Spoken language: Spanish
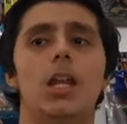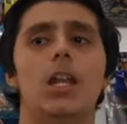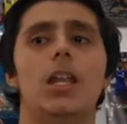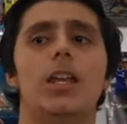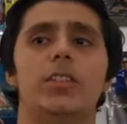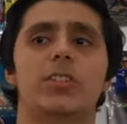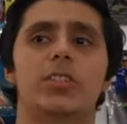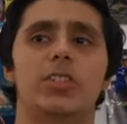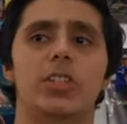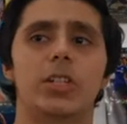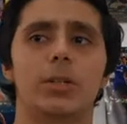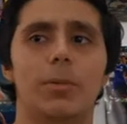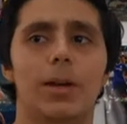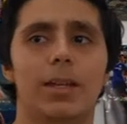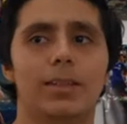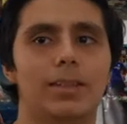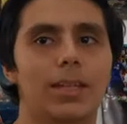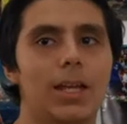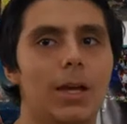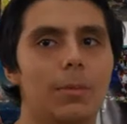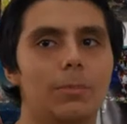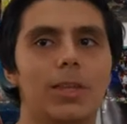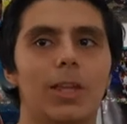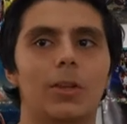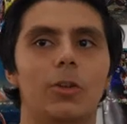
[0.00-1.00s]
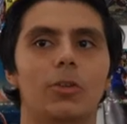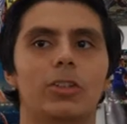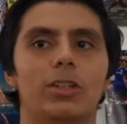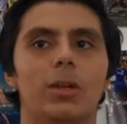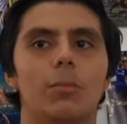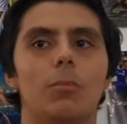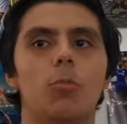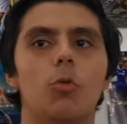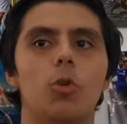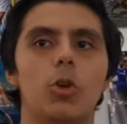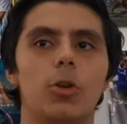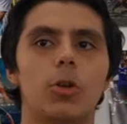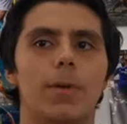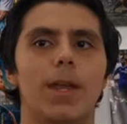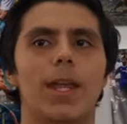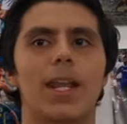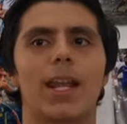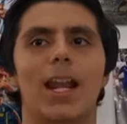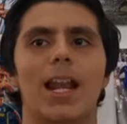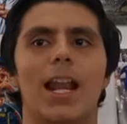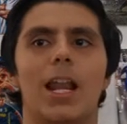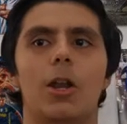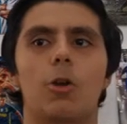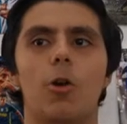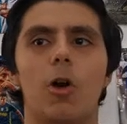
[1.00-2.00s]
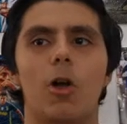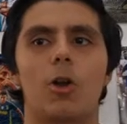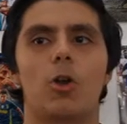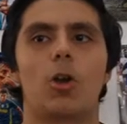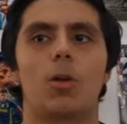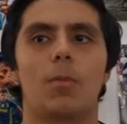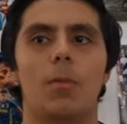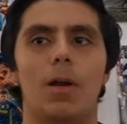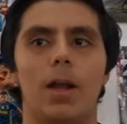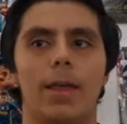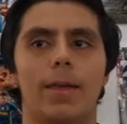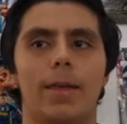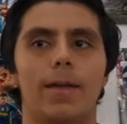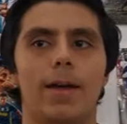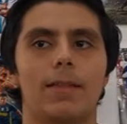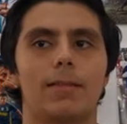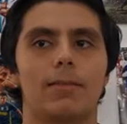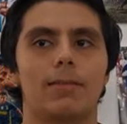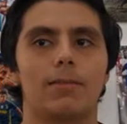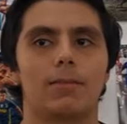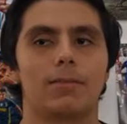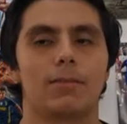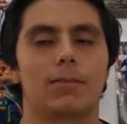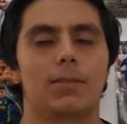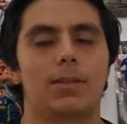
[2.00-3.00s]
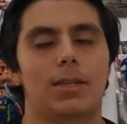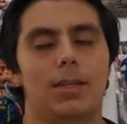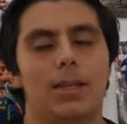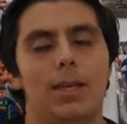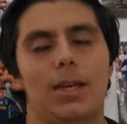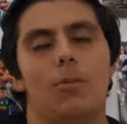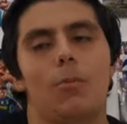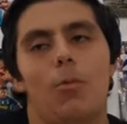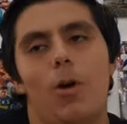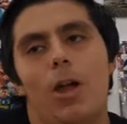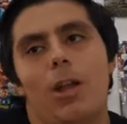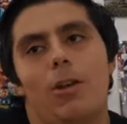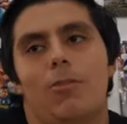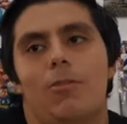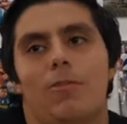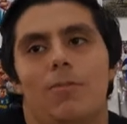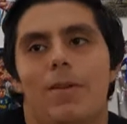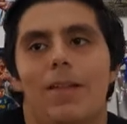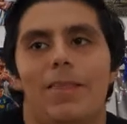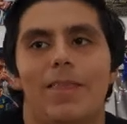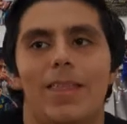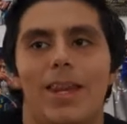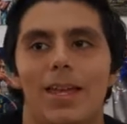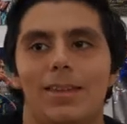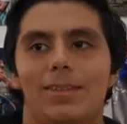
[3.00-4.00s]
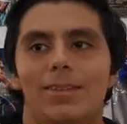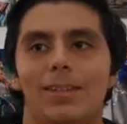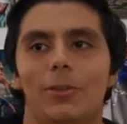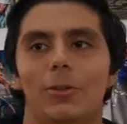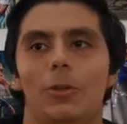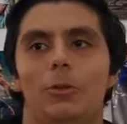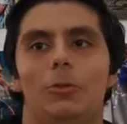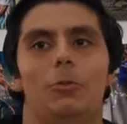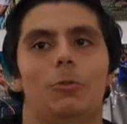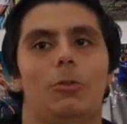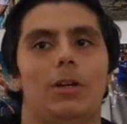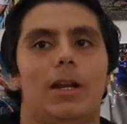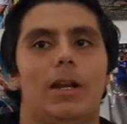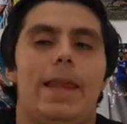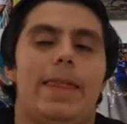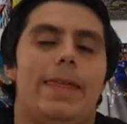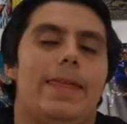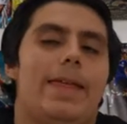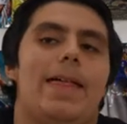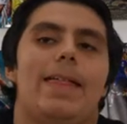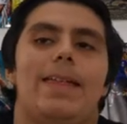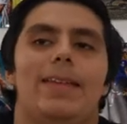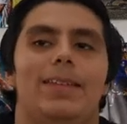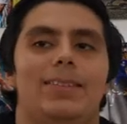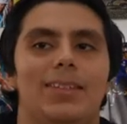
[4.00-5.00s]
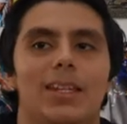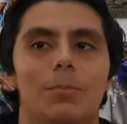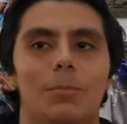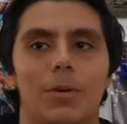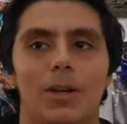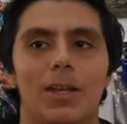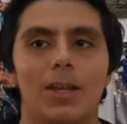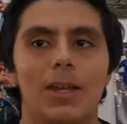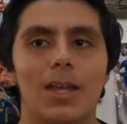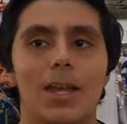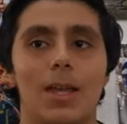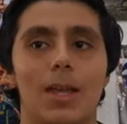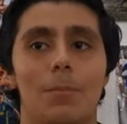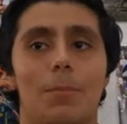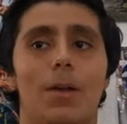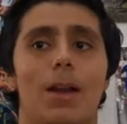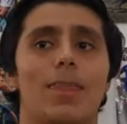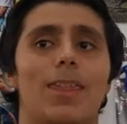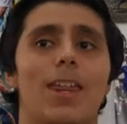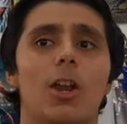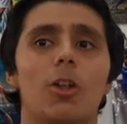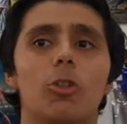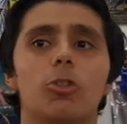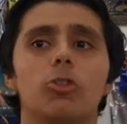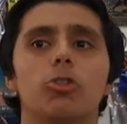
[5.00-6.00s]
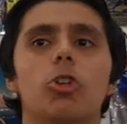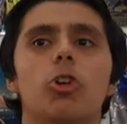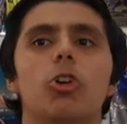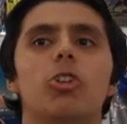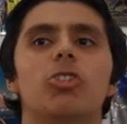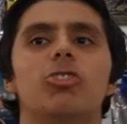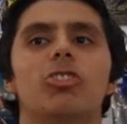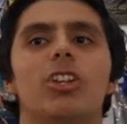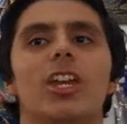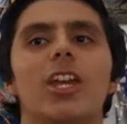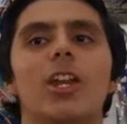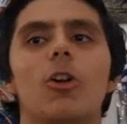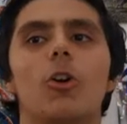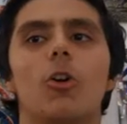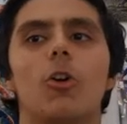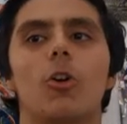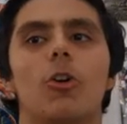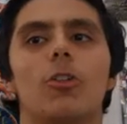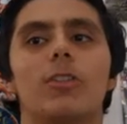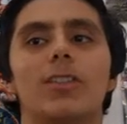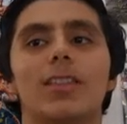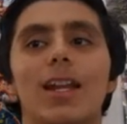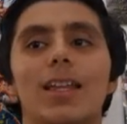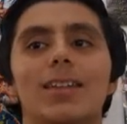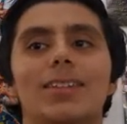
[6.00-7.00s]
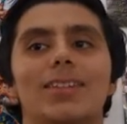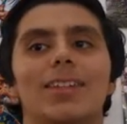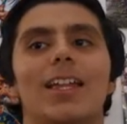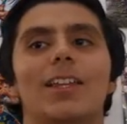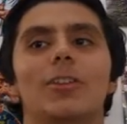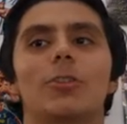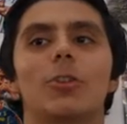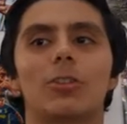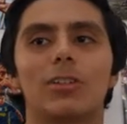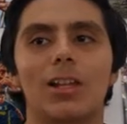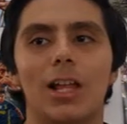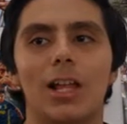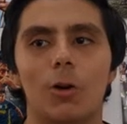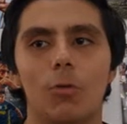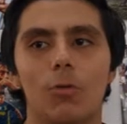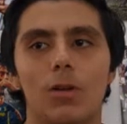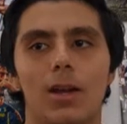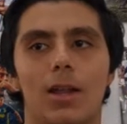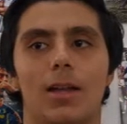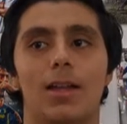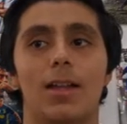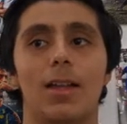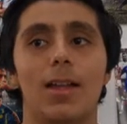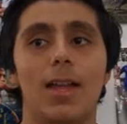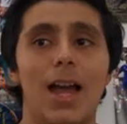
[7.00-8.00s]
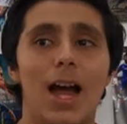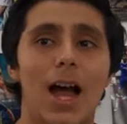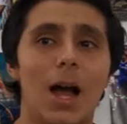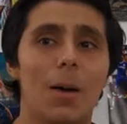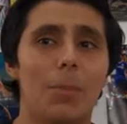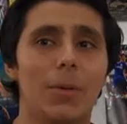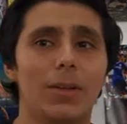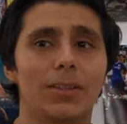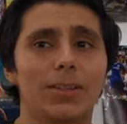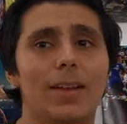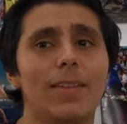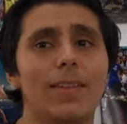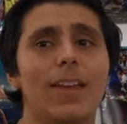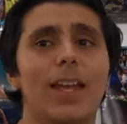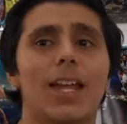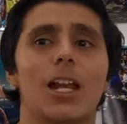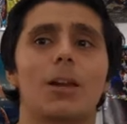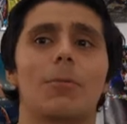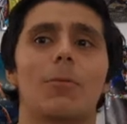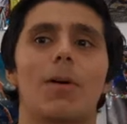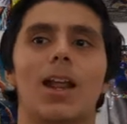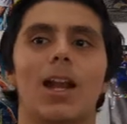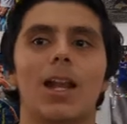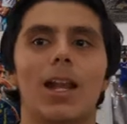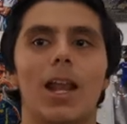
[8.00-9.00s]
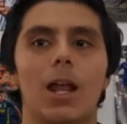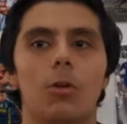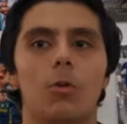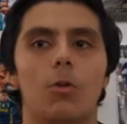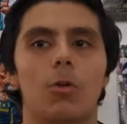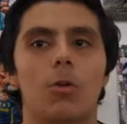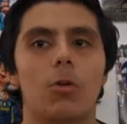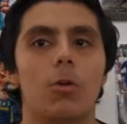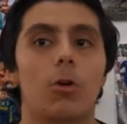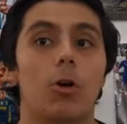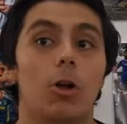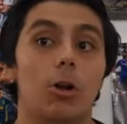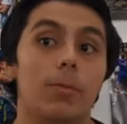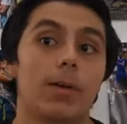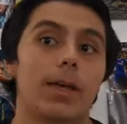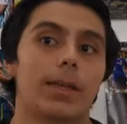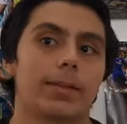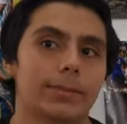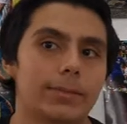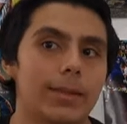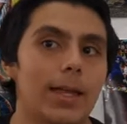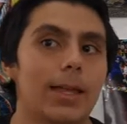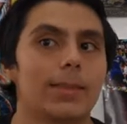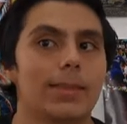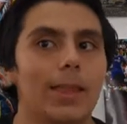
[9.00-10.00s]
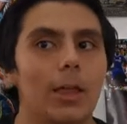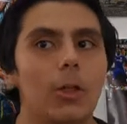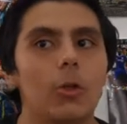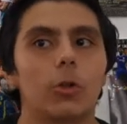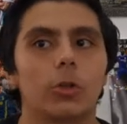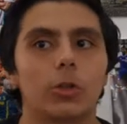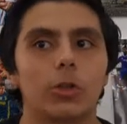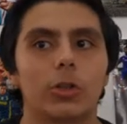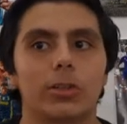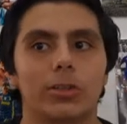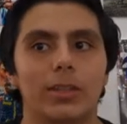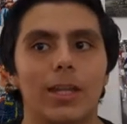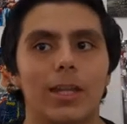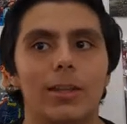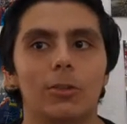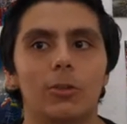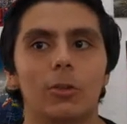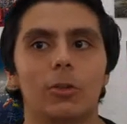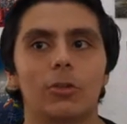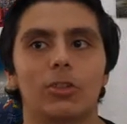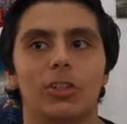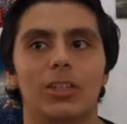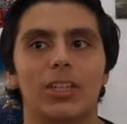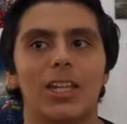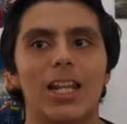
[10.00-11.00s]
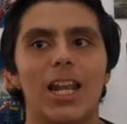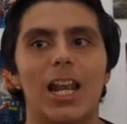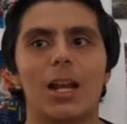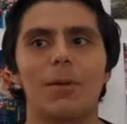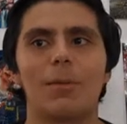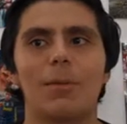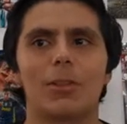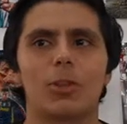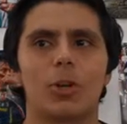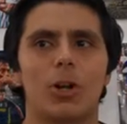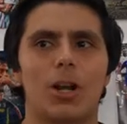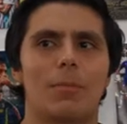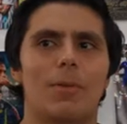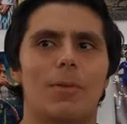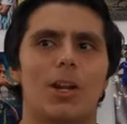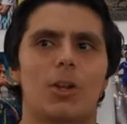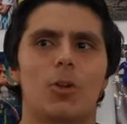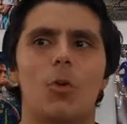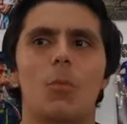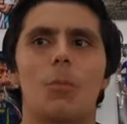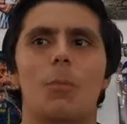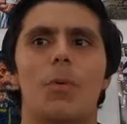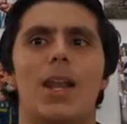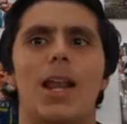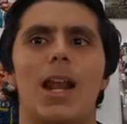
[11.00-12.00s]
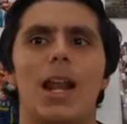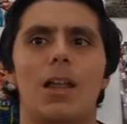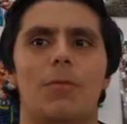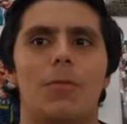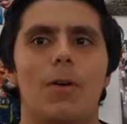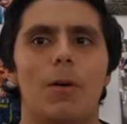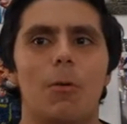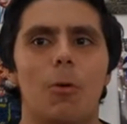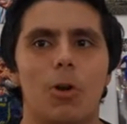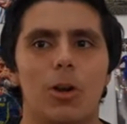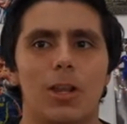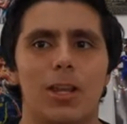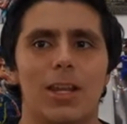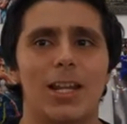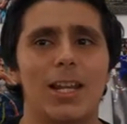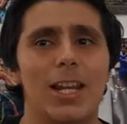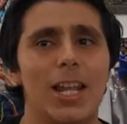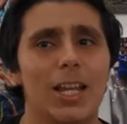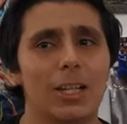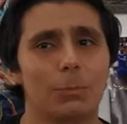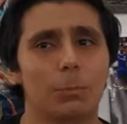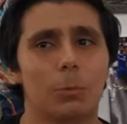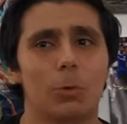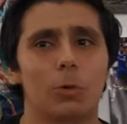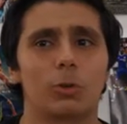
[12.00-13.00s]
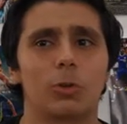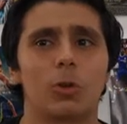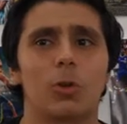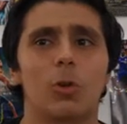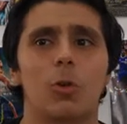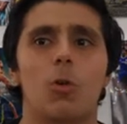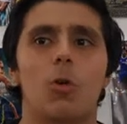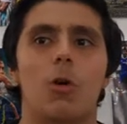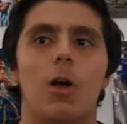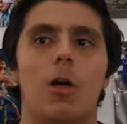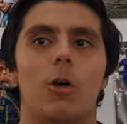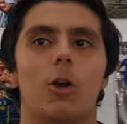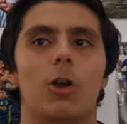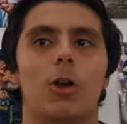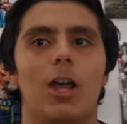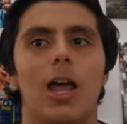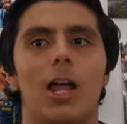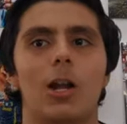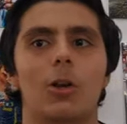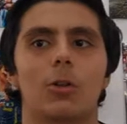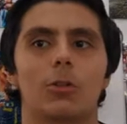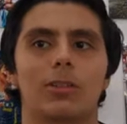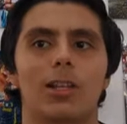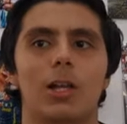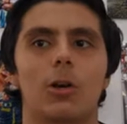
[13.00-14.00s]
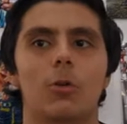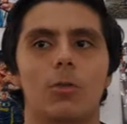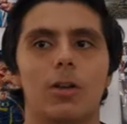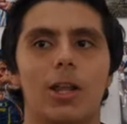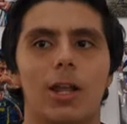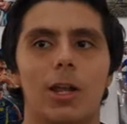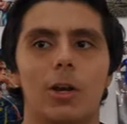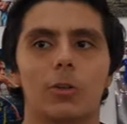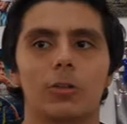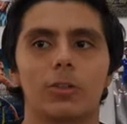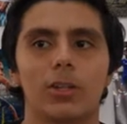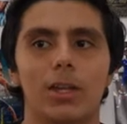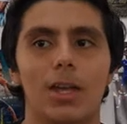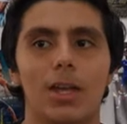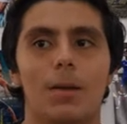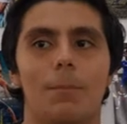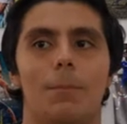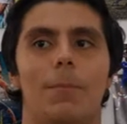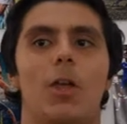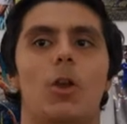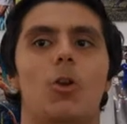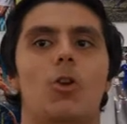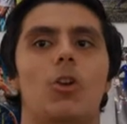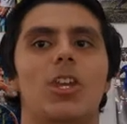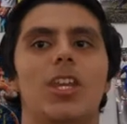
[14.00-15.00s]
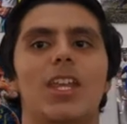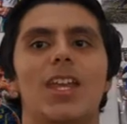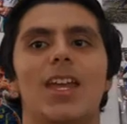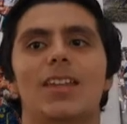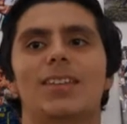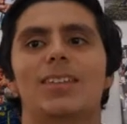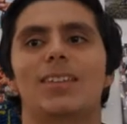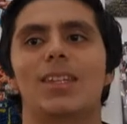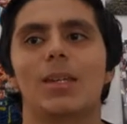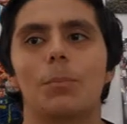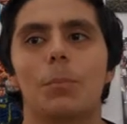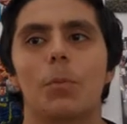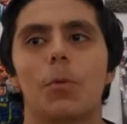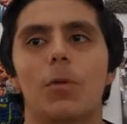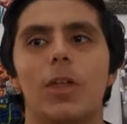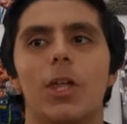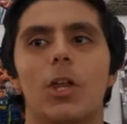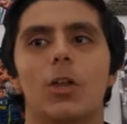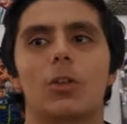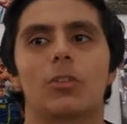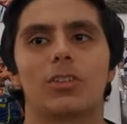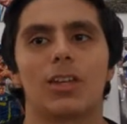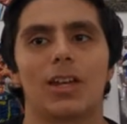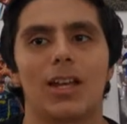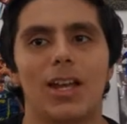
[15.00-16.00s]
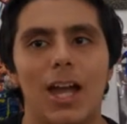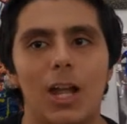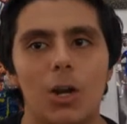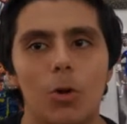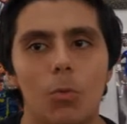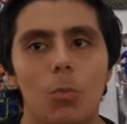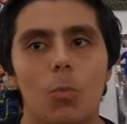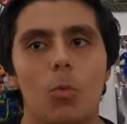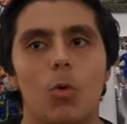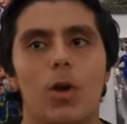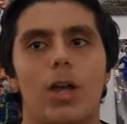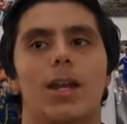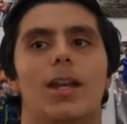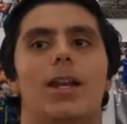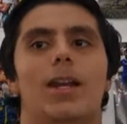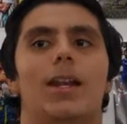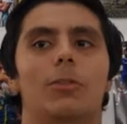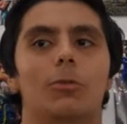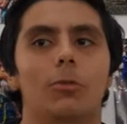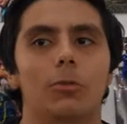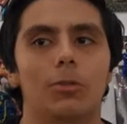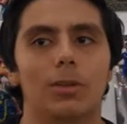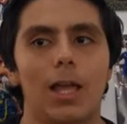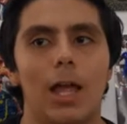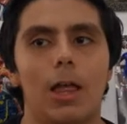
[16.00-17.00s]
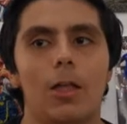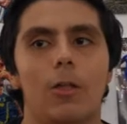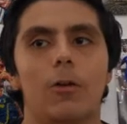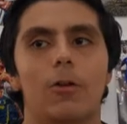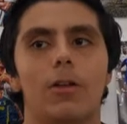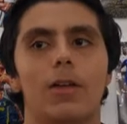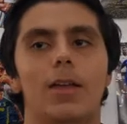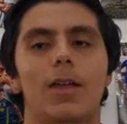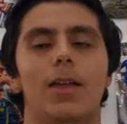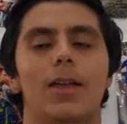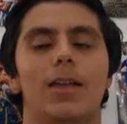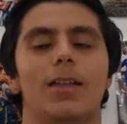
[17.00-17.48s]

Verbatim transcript: Las Chivas adaptándose muy bien a la nueva normalidad que bueno, vendría siendo su realidad de siempre. Perdieron 2-0 contra Santos Laguna, a pesar de que el bar le anuló un gol bastante dudoso a Santos y el árbitro le marcó un penal a favor y le expulsó un jugador a los laguneros, pero ni así pudieron sacar un buen resultado.